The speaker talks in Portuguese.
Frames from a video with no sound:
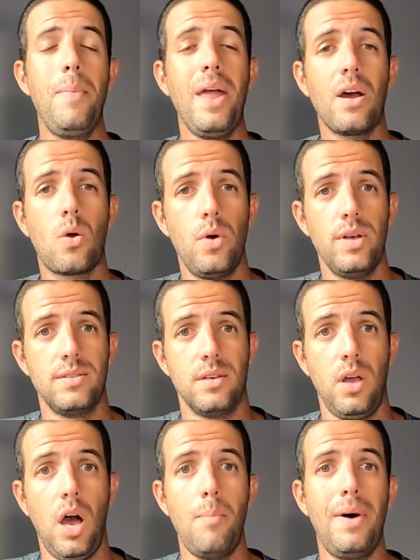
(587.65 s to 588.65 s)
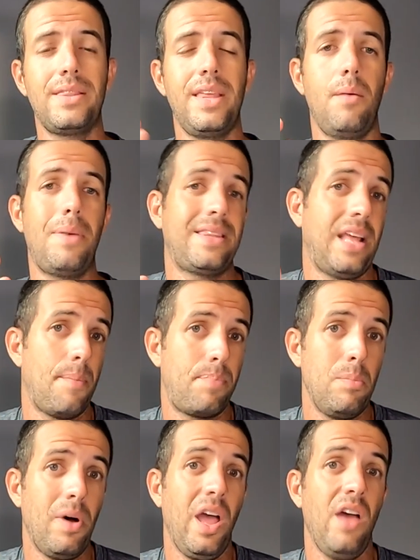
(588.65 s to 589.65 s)
Primeira coisa, é uma
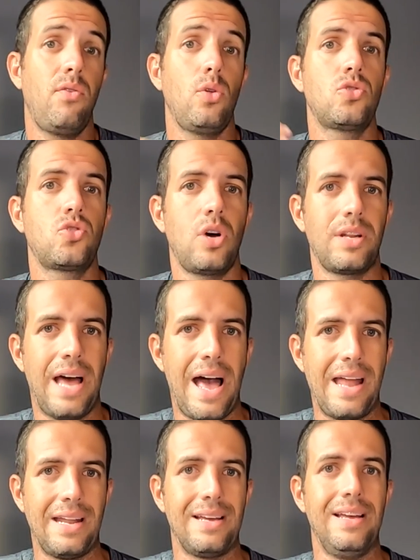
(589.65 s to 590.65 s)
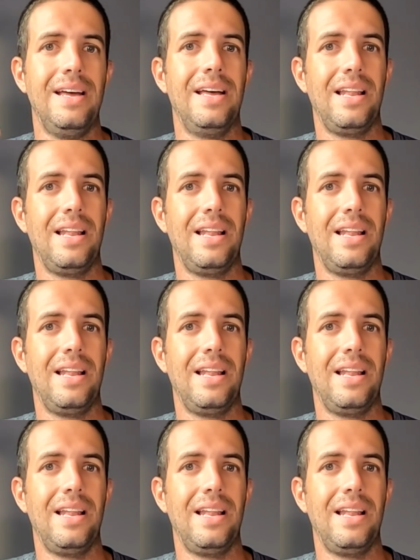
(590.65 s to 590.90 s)
matéria-prima revolucionária,